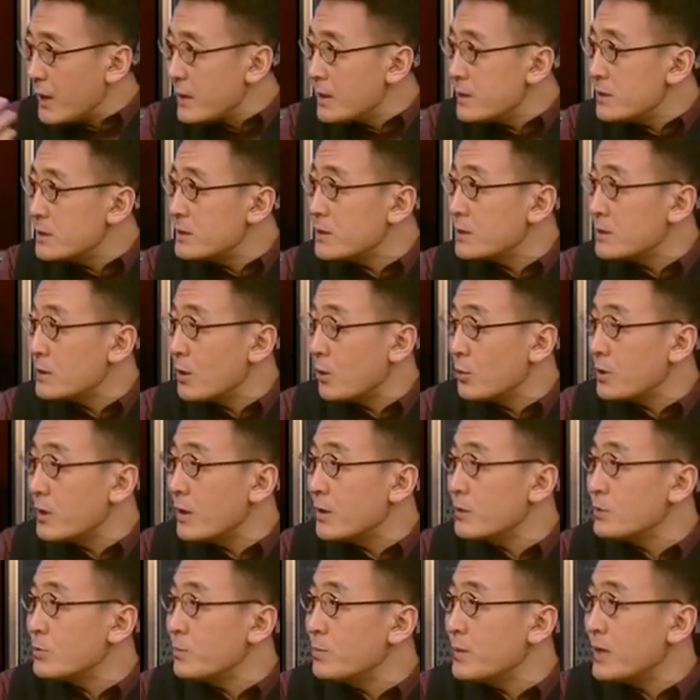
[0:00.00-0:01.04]
一个镜头
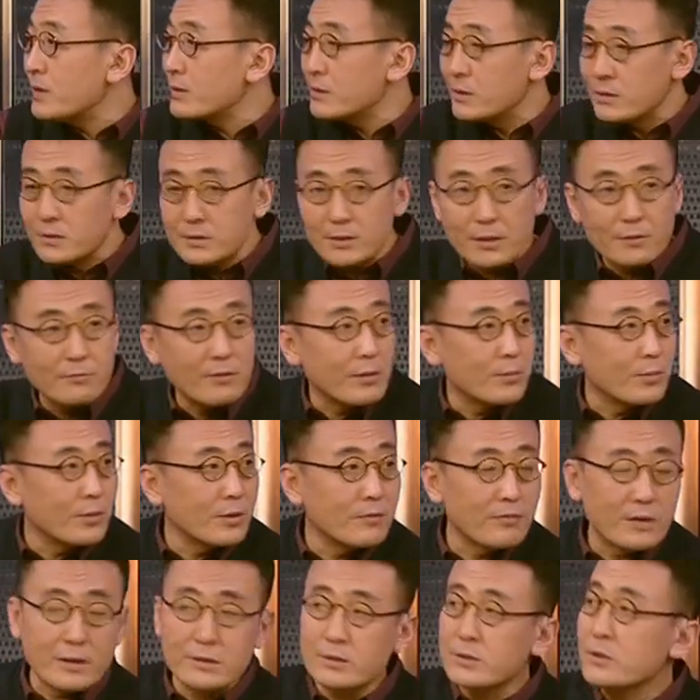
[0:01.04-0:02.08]
呢，就变成这外
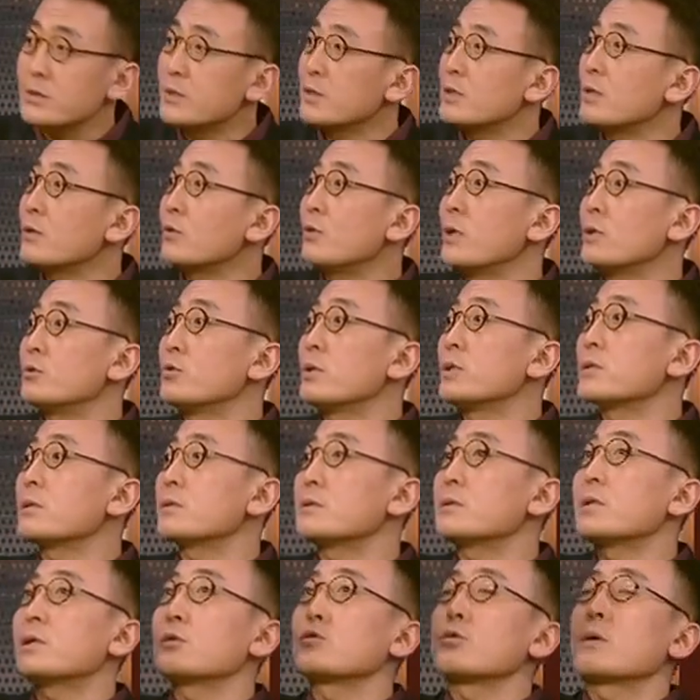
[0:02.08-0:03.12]
婆反正是身患绝
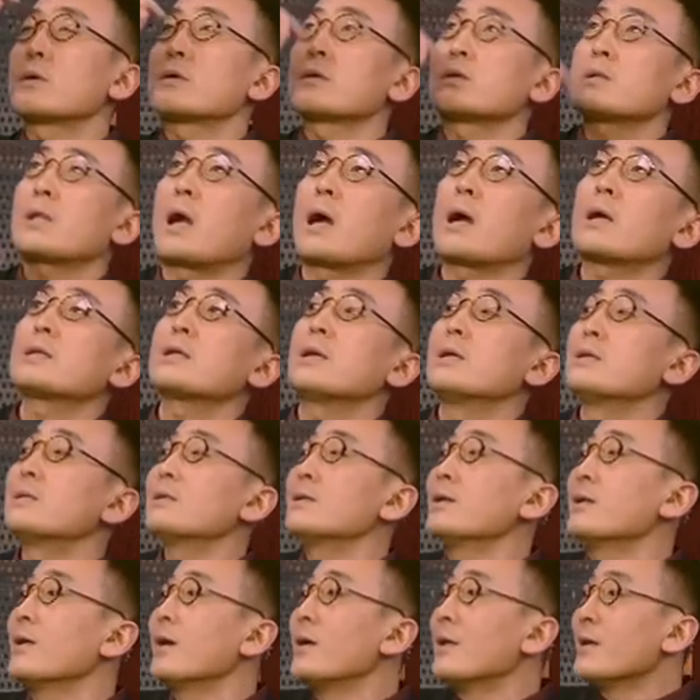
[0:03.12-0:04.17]
症，在床上打着点
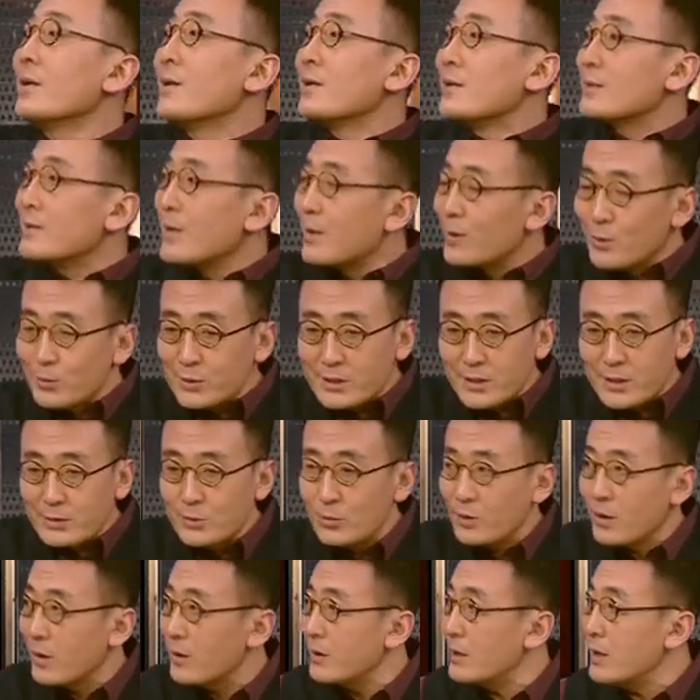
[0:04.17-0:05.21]
滴了。然后这
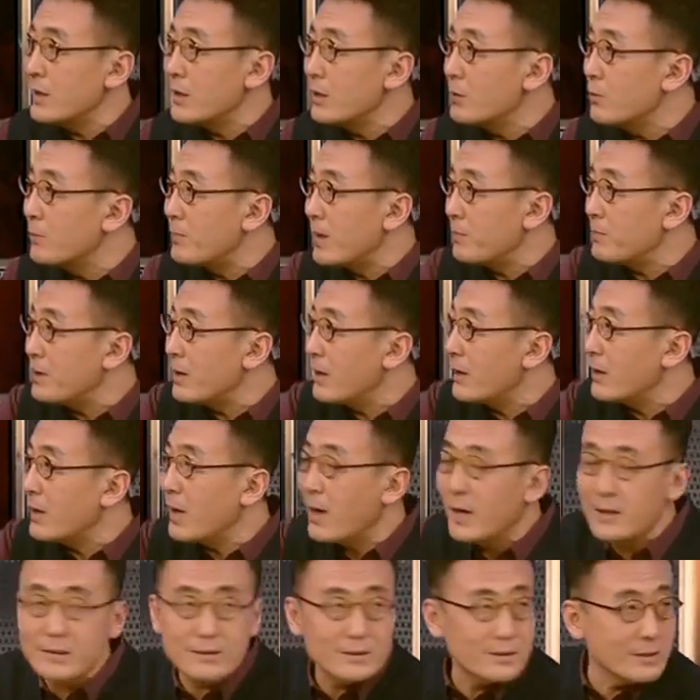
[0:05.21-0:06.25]
女孩泪流满面，
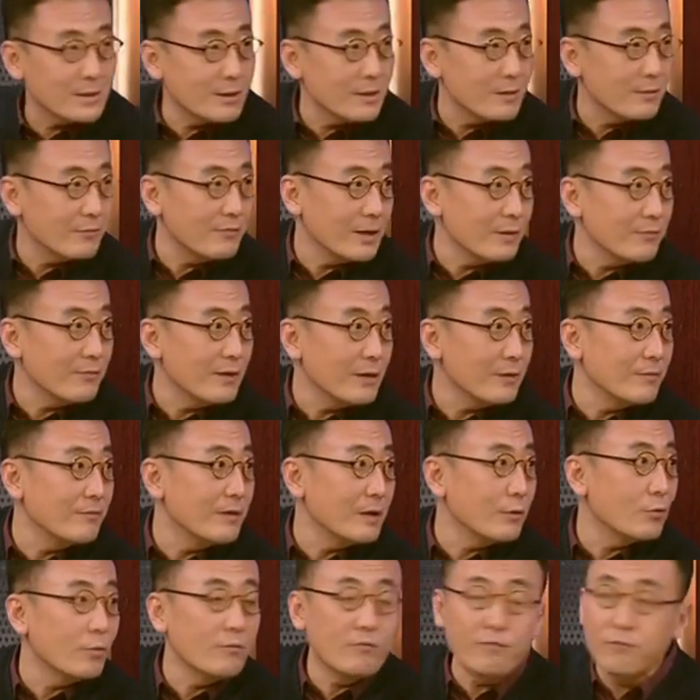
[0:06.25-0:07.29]
拉着这个未未
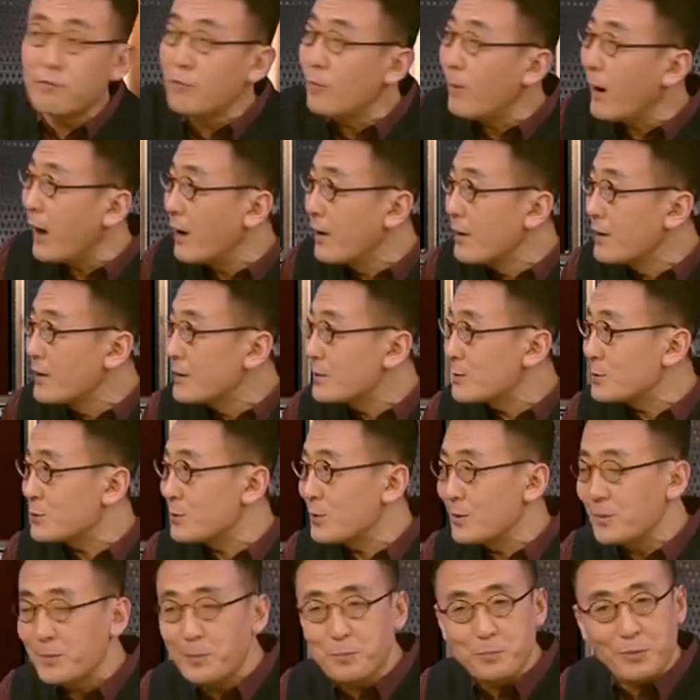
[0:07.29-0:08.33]
未婚夫吧，
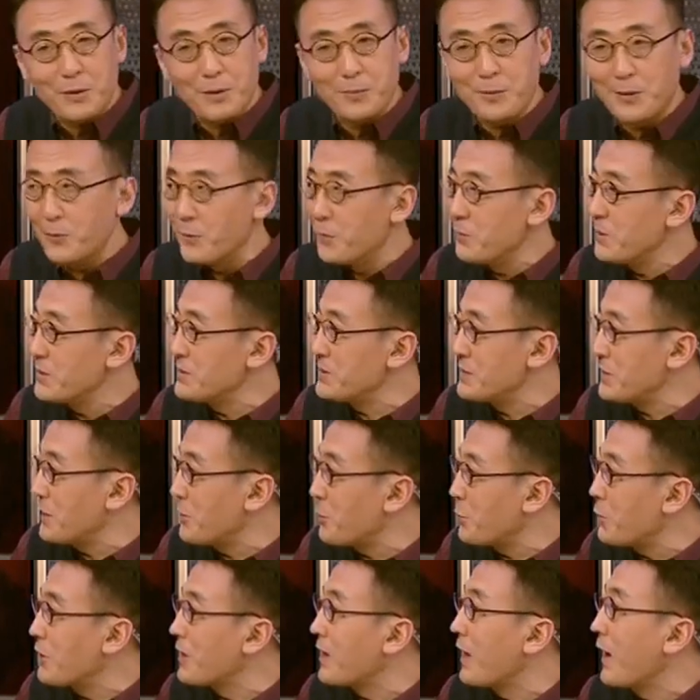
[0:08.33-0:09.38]
说婆婆，我们结
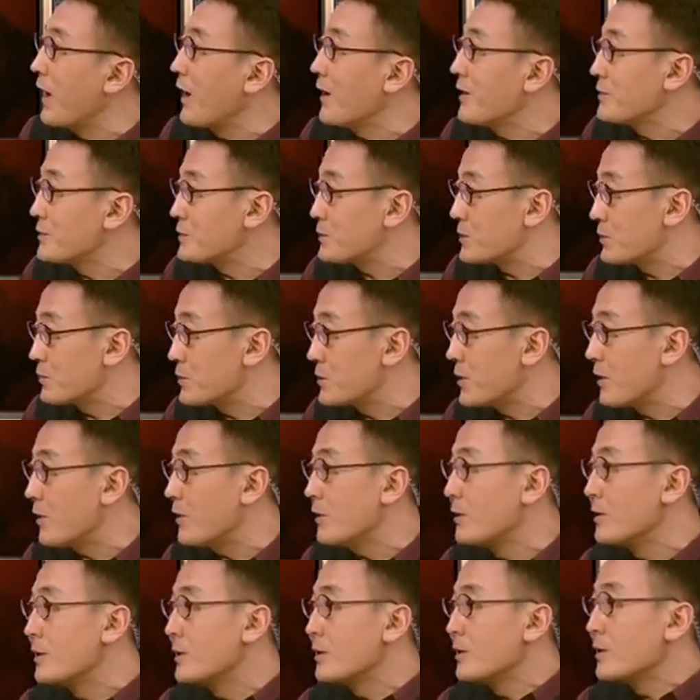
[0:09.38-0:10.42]
婚了，怎么着？
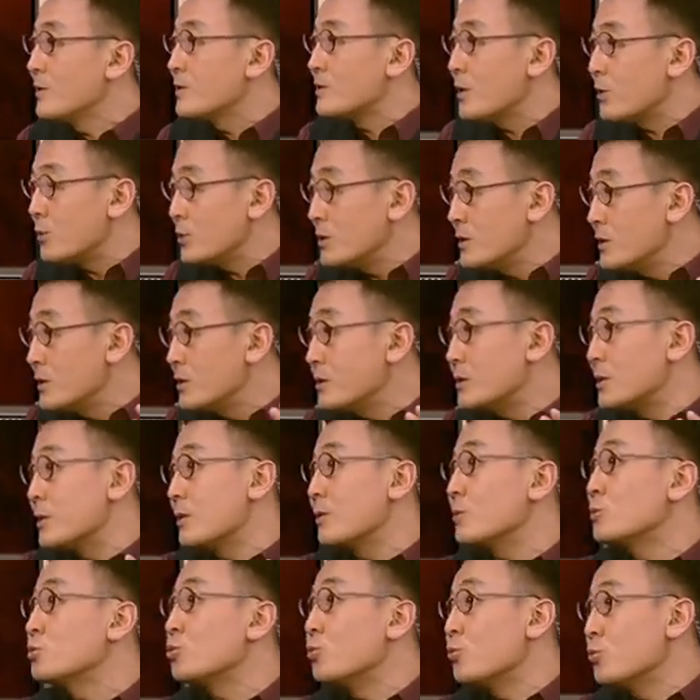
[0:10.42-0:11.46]
然后引起
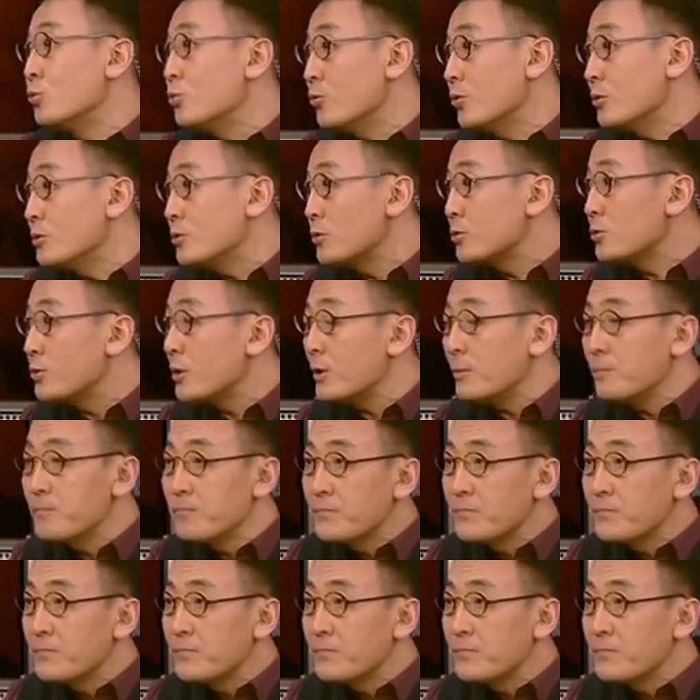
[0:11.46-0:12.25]
了众怒，就是说